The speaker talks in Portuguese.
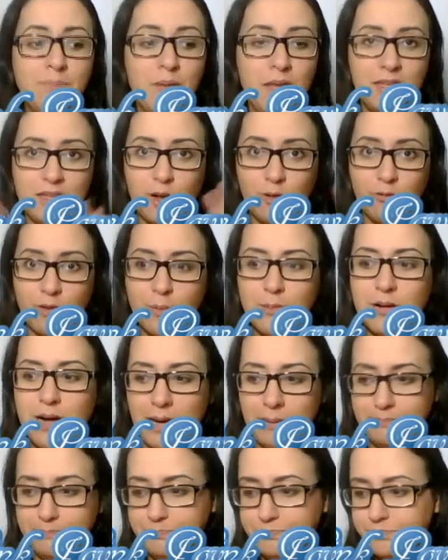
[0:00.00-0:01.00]
Então, vamos
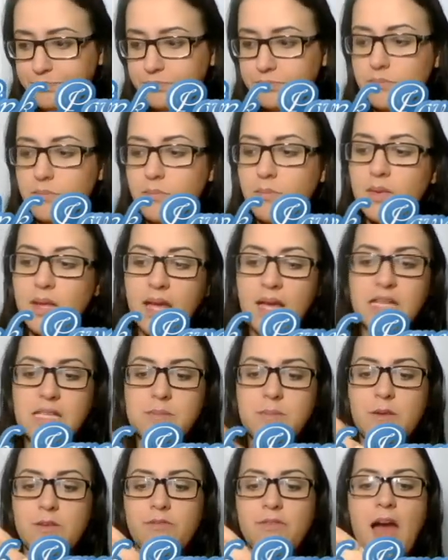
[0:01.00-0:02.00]
lá. Eles
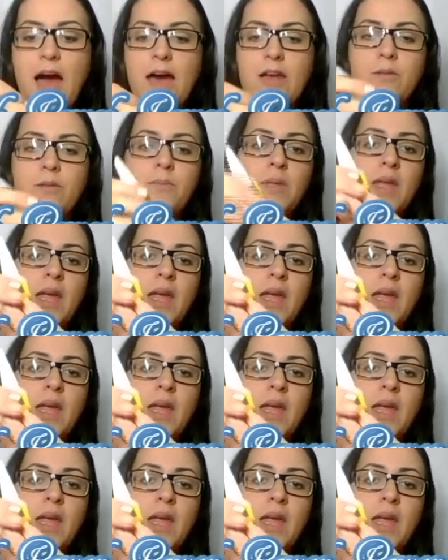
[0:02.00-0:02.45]
me enviaram